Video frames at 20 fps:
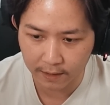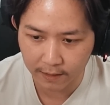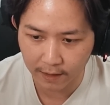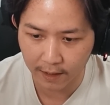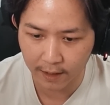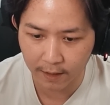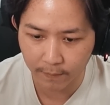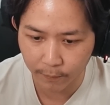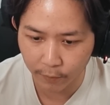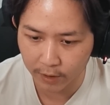
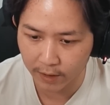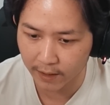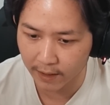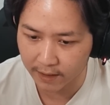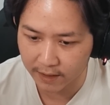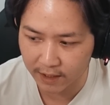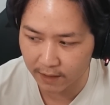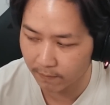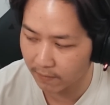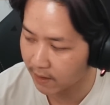ada
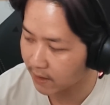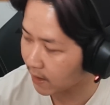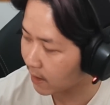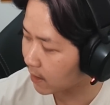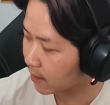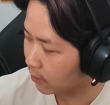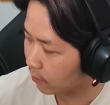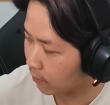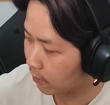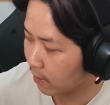potensi besar
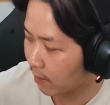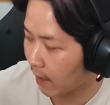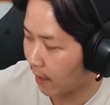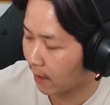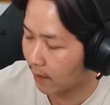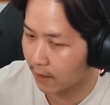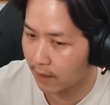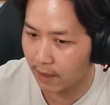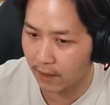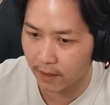itu
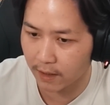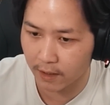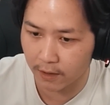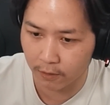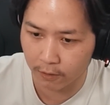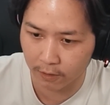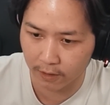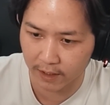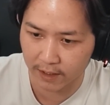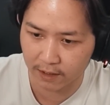alter
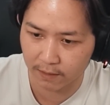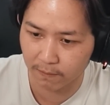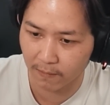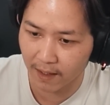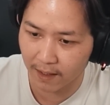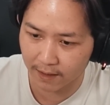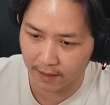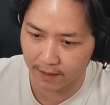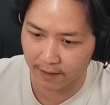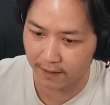ego guys
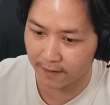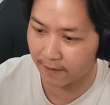banget